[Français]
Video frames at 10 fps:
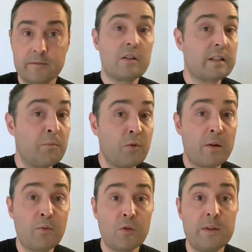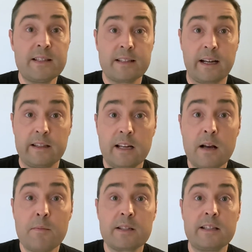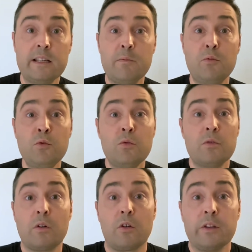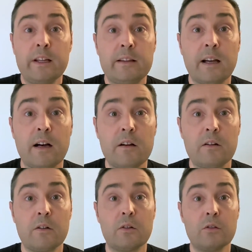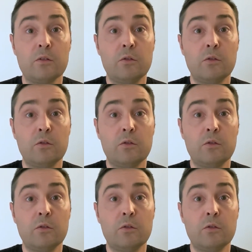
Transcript: Ça pourrait pour lui s'arrêter là parce qu'il n'est plus en état euh,